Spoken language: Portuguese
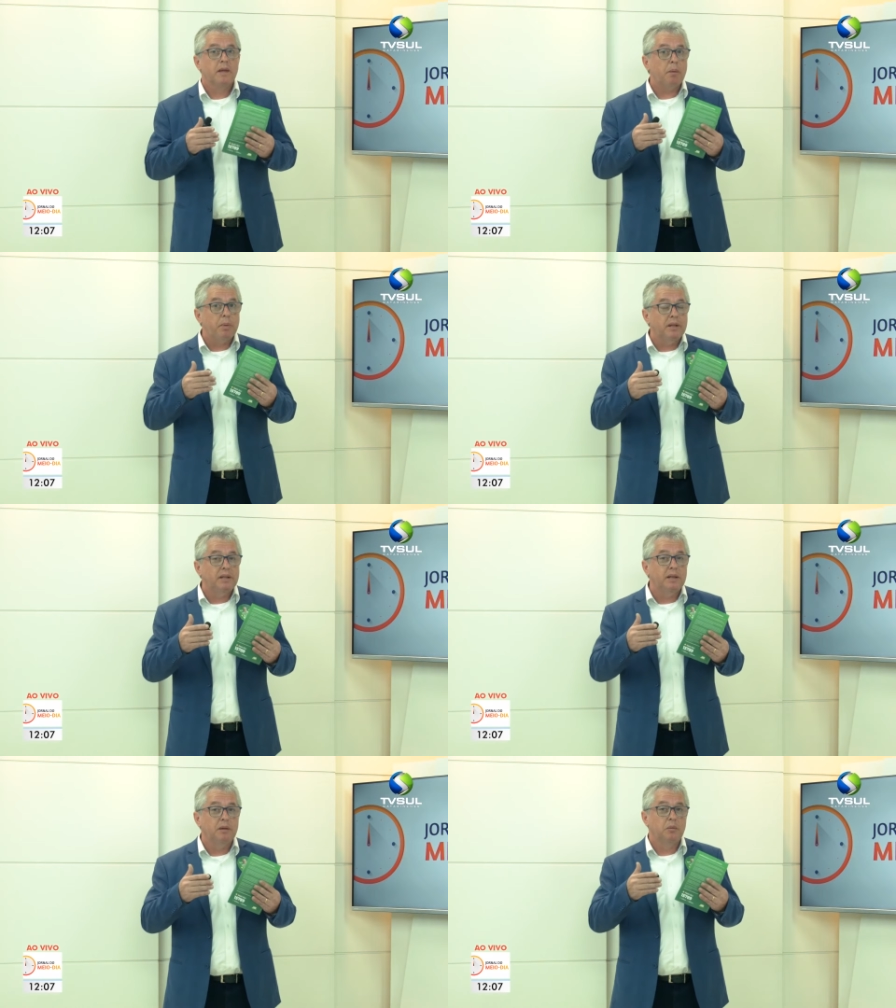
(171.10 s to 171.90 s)
e
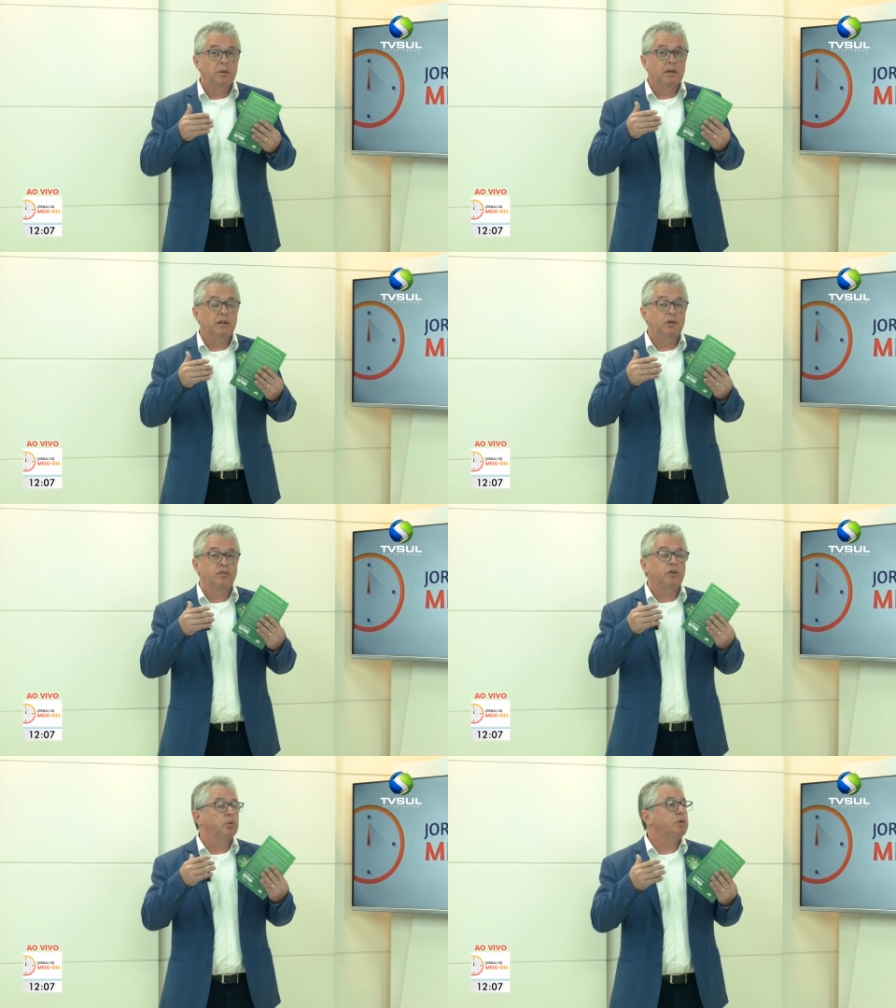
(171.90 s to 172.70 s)
aprendi que
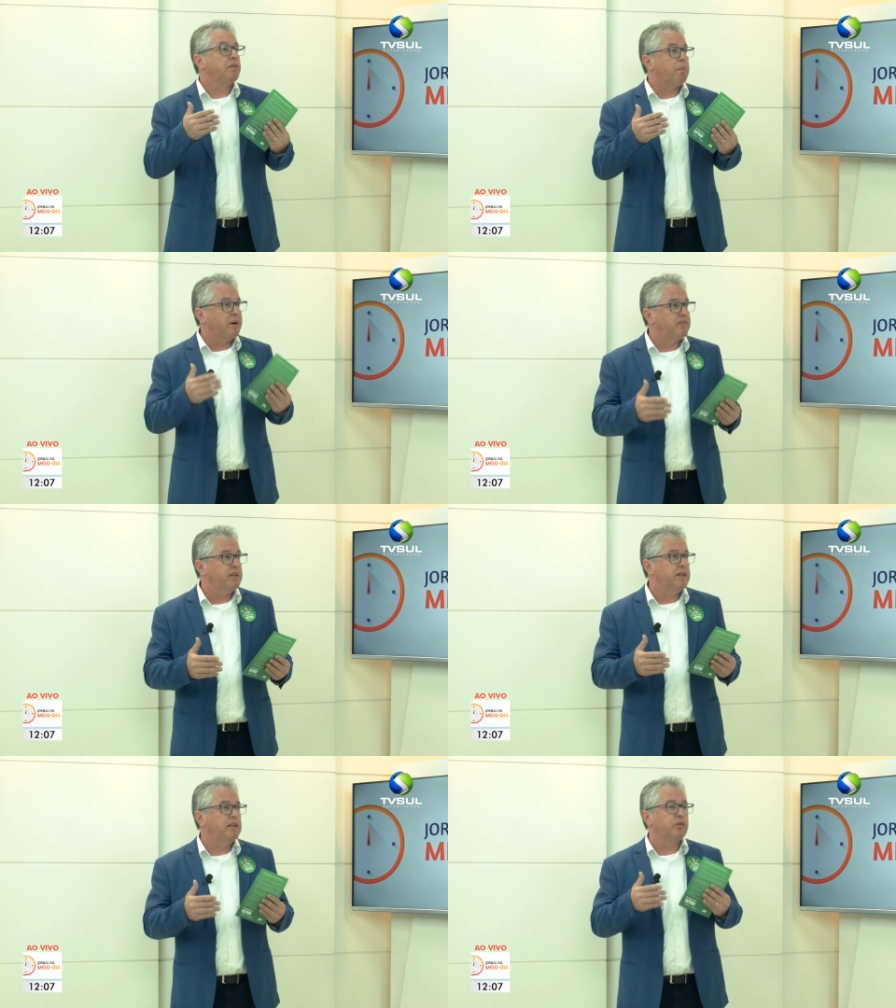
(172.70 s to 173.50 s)
se tu tiver
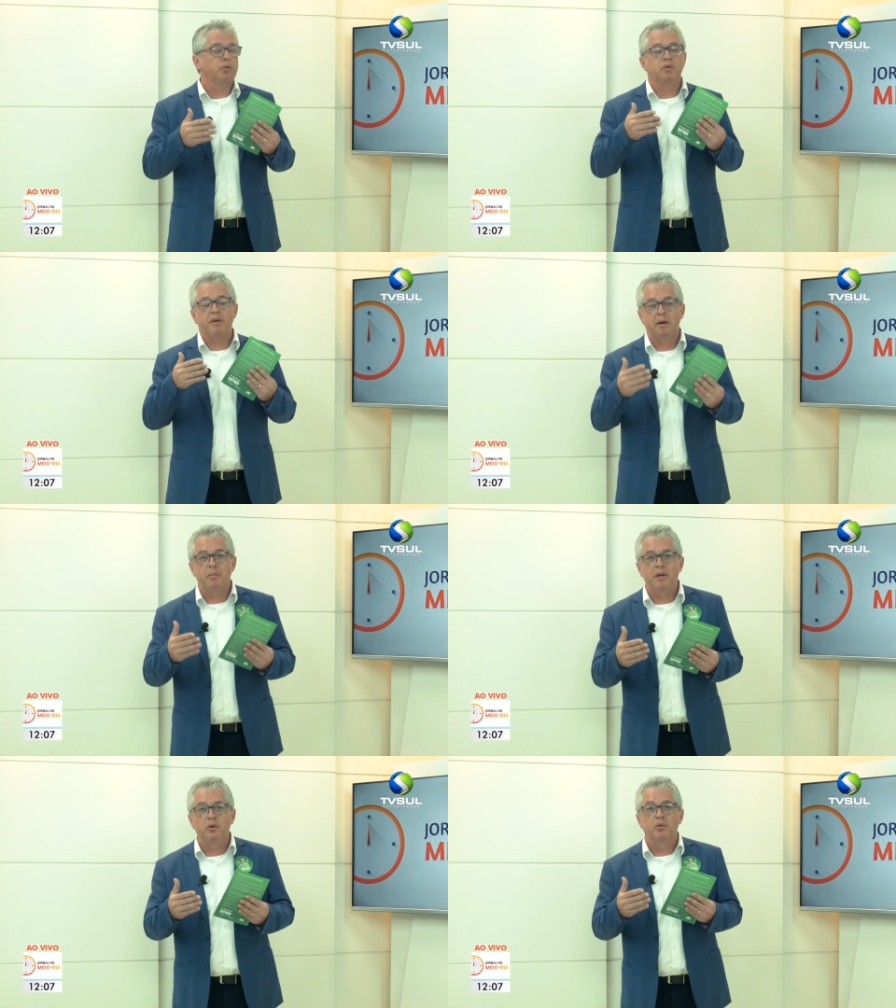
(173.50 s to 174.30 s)
parceria, se tu tiver
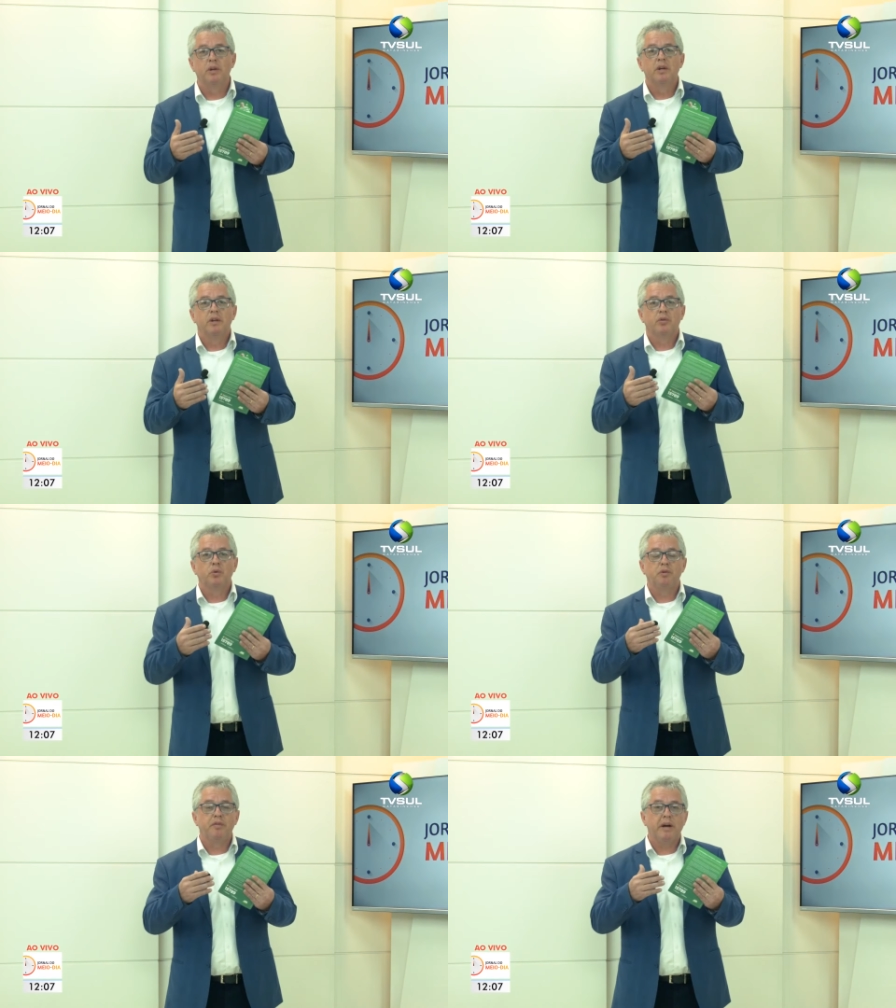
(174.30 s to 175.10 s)
amigos, se
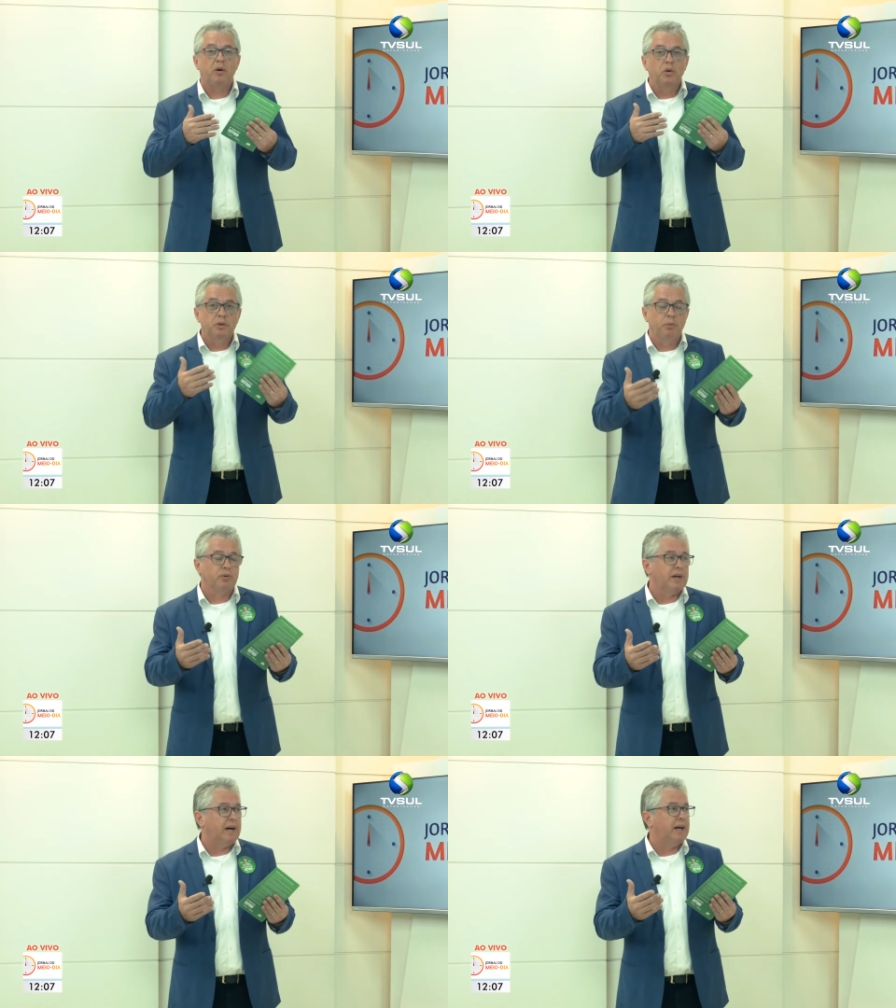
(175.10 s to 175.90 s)
tu tiver aonde
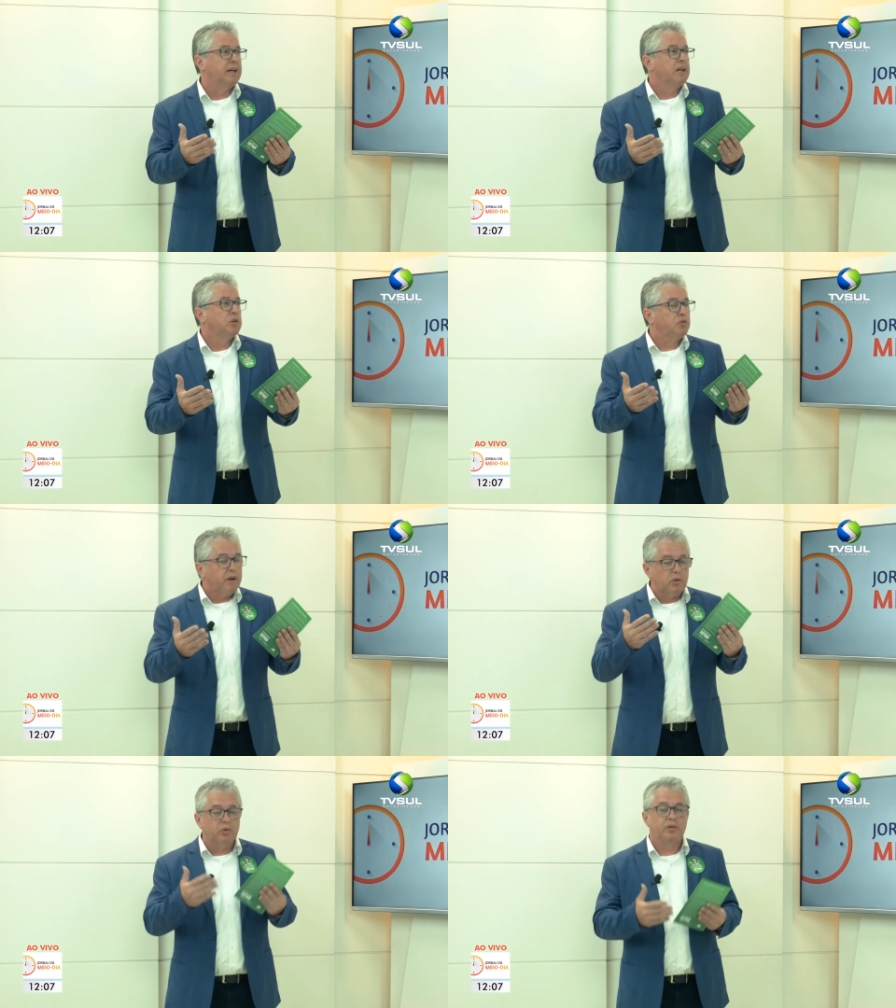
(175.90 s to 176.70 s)
buscar, tu
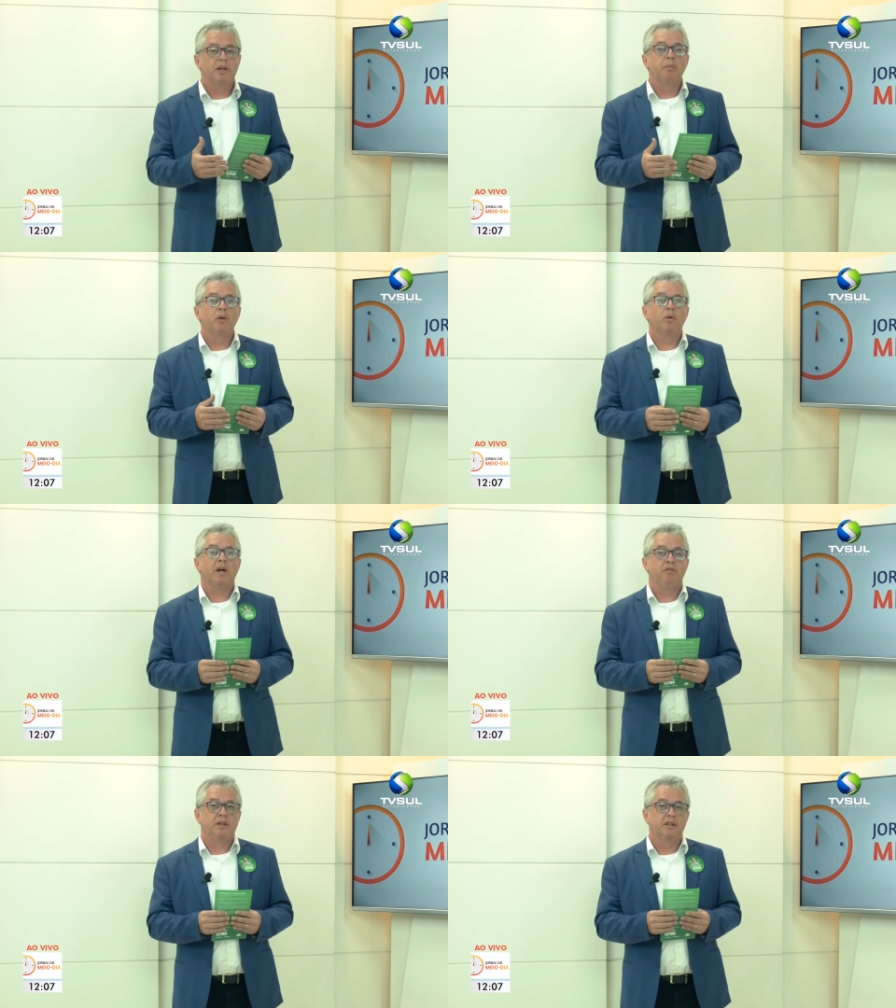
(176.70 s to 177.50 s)
vai conseguir
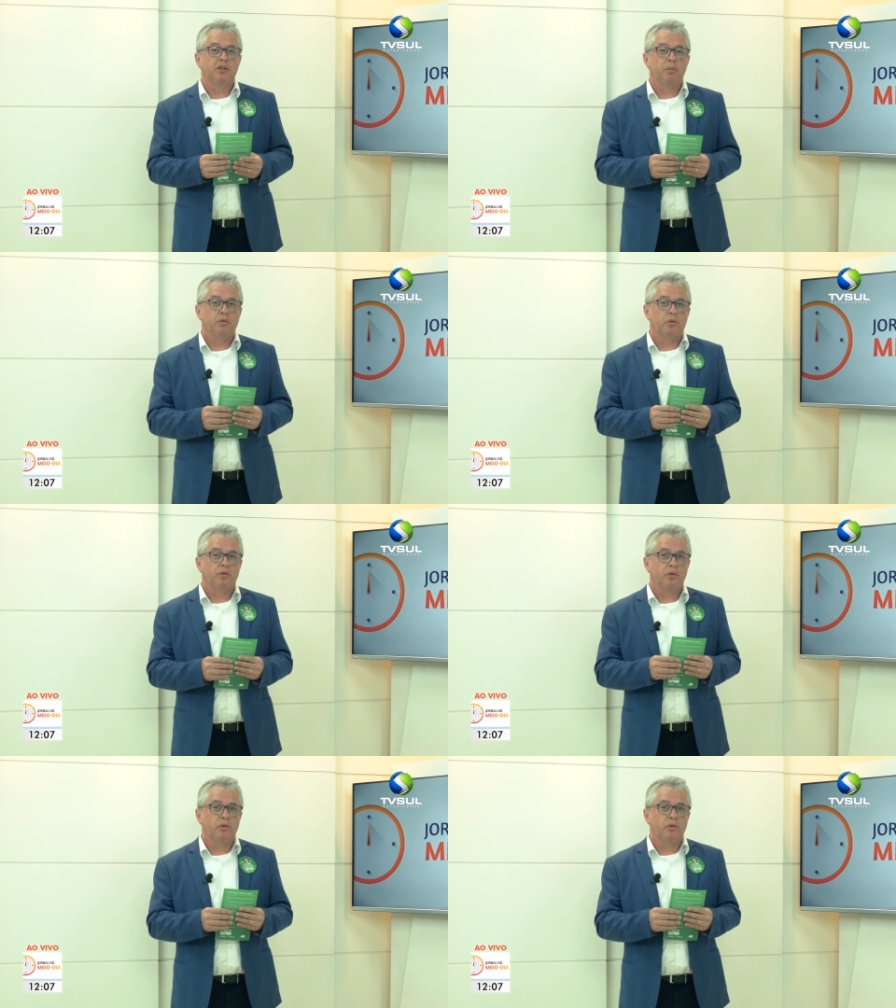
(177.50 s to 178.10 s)
melhorar a vida das pessoas.